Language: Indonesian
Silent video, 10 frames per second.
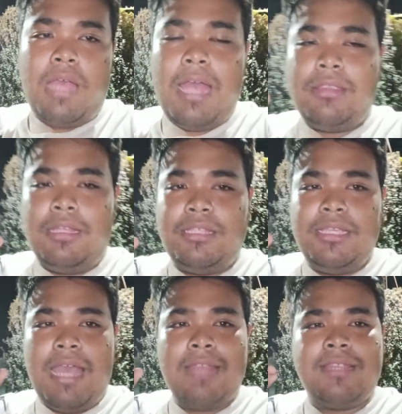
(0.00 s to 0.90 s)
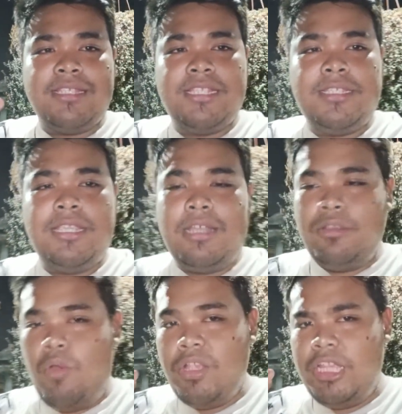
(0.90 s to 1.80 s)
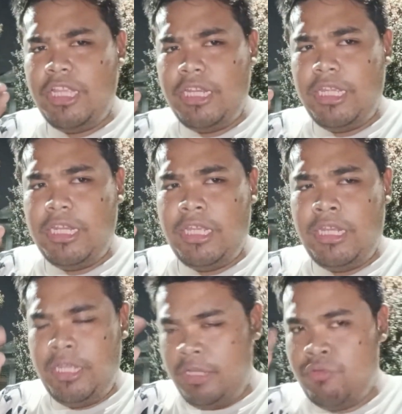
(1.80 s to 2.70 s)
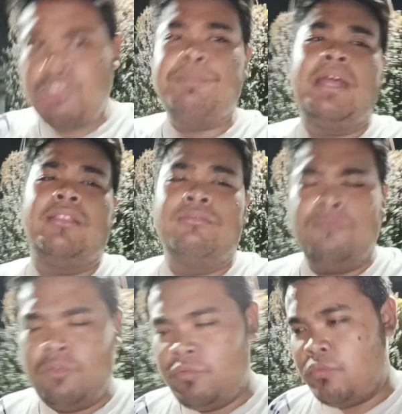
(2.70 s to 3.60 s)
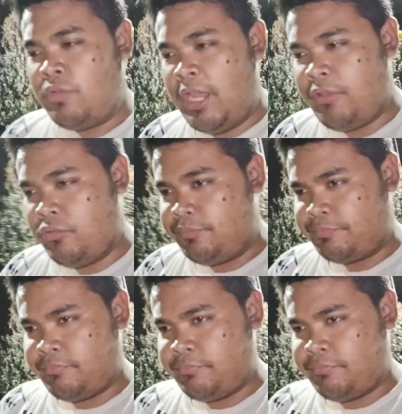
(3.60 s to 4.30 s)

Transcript: ada di atas sisi ikan koi kiri kiri kiri kiri itu cepat kutu kura itu